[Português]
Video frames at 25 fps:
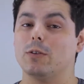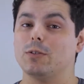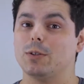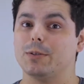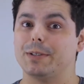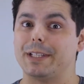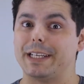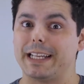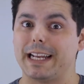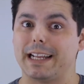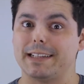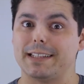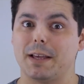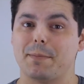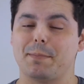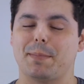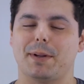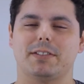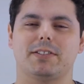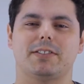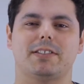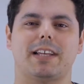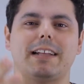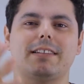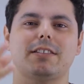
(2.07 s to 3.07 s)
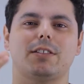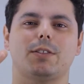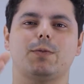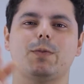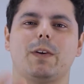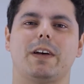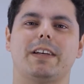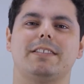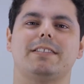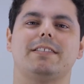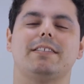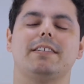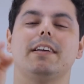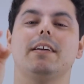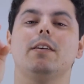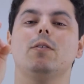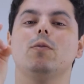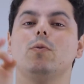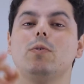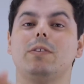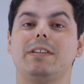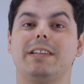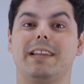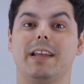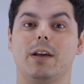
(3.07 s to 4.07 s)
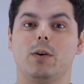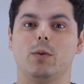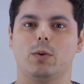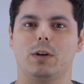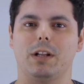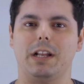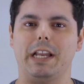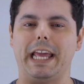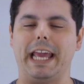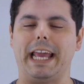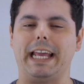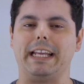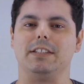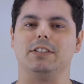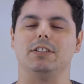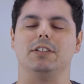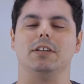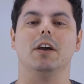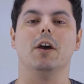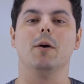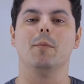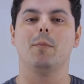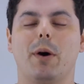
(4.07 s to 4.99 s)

o teu degradê para satisfazer o teu cliente,